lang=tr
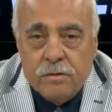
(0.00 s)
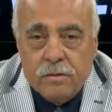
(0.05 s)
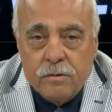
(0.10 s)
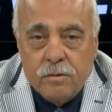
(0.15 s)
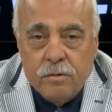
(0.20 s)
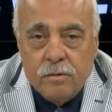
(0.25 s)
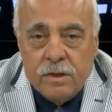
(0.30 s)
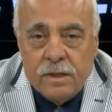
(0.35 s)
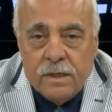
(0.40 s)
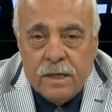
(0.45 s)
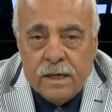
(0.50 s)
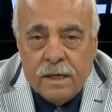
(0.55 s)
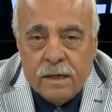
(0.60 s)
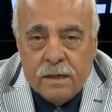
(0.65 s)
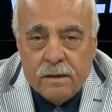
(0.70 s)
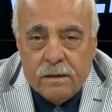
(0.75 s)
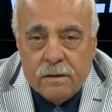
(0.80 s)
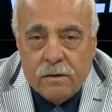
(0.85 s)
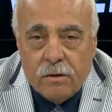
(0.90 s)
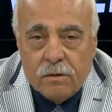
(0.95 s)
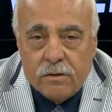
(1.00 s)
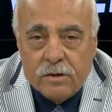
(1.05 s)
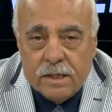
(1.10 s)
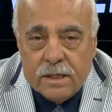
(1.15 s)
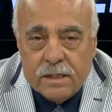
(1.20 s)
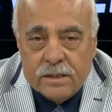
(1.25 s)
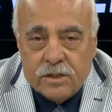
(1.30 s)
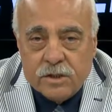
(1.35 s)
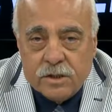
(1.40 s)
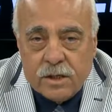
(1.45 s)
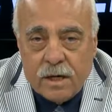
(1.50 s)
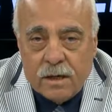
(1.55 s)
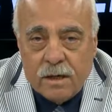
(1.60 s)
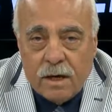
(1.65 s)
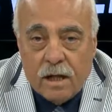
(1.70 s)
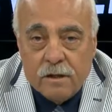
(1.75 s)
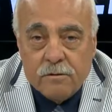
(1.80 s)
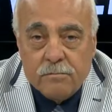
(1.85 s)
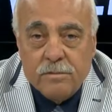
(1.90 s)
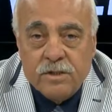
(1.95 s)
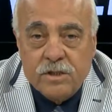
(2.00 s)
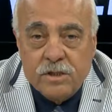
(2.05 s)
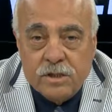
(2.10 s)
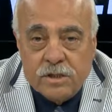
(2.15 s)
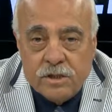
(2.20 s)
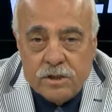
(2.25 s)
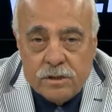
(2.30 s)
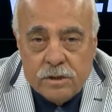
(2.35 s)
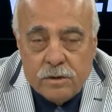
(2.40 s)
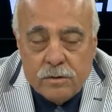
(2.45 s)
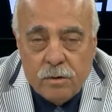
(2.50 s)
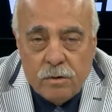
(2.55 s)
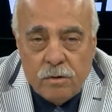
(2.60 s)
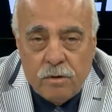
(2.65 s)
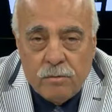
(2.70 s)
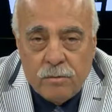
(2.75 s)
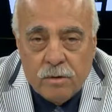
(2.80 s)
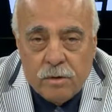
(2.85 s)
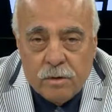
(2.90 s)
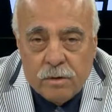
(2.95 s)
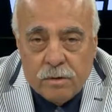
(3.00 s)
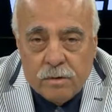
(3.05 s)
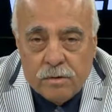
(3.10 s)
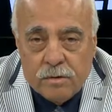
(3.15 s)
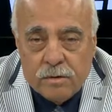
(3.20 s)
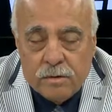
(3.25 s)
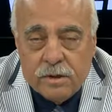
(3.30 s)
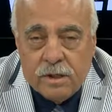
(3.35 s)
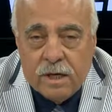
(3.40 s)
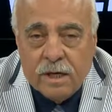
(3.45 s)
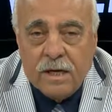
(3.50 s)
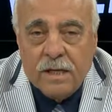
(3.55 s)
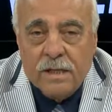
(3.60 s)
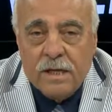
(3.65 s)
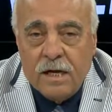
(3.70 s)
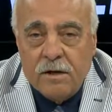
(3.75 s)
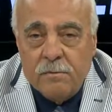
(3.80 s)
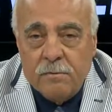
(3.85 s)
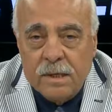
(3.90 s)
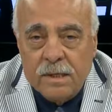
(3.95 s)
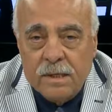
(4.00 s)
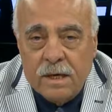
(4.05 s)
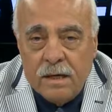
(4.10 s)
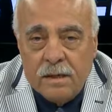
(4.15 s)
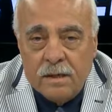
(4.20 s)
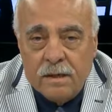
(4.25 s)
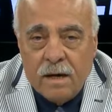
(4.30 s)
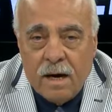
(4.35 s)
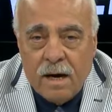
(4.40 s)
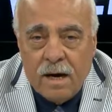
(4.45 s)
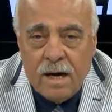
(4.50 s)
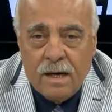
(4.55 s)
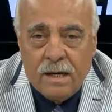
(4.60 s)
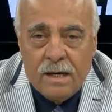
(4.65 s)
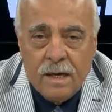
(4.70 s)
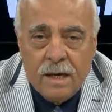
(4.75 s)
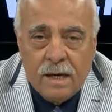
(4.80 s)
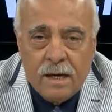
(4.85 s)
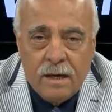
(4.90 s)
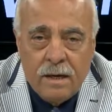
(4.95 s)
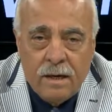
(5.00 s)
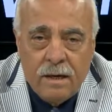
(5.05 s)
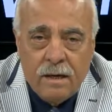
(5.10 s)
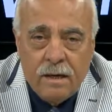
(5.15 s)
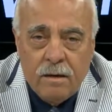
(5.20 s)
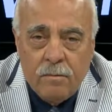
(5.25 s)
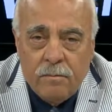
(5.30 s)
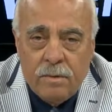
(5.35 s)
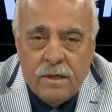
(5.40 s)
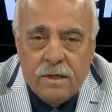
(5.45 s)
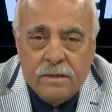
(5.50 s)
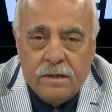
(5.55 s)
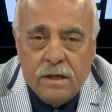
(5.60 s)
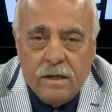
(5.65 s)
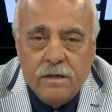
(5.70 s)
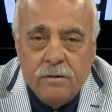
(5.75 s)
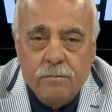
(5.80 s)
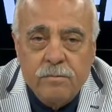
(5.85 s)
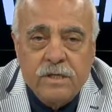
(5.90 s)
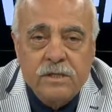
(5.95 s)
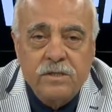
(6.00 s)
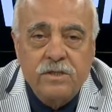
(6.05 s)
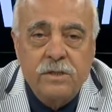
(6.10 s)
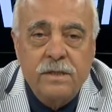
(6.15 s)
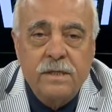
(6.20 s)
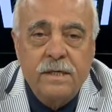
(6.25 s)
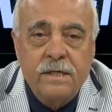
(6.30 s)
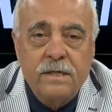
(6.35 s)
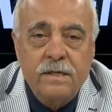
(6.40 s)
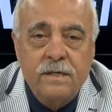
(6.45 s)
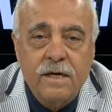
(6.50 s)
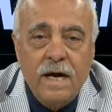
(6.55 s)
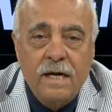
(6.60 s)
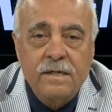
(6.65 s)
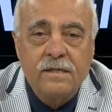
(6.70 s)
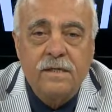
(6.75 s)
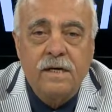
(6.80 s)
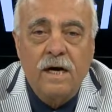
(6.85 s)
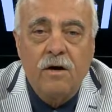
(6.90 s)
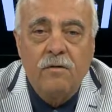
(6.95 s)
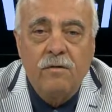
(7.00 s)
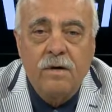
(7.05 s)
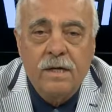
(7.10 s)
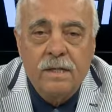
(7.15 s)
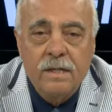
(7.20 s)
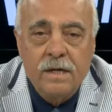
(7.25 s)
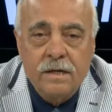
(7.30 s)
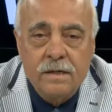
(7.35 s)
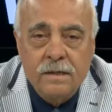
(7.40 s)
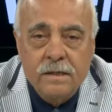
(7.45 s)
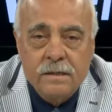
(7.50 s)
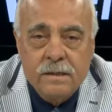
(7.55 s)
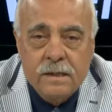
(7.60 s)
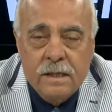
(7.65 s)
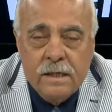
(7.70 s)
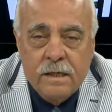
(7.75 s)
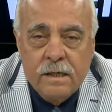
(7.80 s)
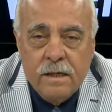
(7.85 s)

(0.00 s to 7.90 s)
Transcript: günde ortaya çıkan 60 kişinin ölümü, yaralanmalar hala bir takım kişilerin rant kavgalarının